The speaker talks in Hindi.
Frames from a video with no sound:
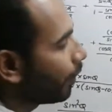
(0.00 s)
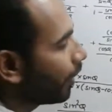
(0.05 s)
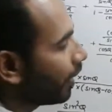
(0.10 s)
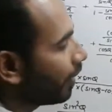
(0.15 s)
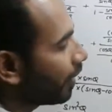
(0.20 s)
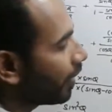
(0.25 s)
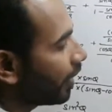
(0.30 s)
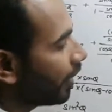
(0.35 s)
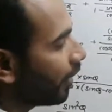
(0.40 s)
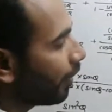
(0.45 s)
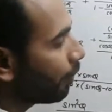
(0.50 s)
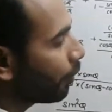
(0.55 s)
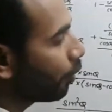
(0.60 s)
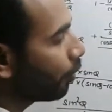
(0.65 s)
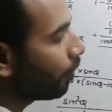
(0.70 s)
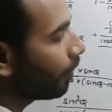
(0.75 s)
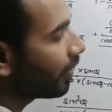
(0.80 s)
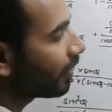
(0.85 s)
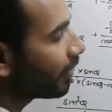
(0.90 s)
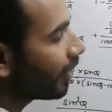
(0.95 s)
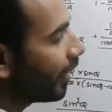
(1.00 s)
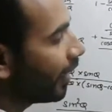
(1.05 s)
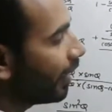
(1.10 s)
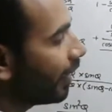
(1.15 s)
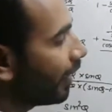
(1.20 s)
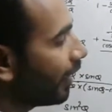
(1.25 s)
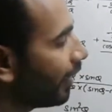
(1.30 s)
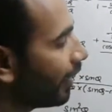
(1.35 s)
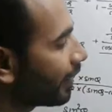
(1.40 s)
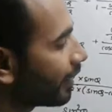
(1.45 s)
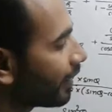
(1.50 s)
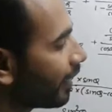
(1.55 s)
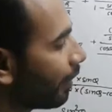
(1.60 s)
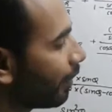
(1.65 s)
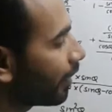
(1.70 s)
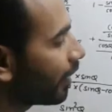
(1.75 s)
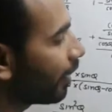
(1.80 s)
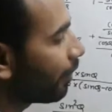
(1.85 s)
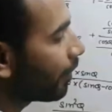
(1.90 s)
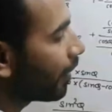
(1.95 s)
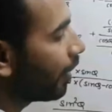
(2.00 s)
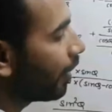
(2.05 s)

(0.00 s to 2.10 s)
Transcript: वन के अपॉन में साइन है इसका मतलब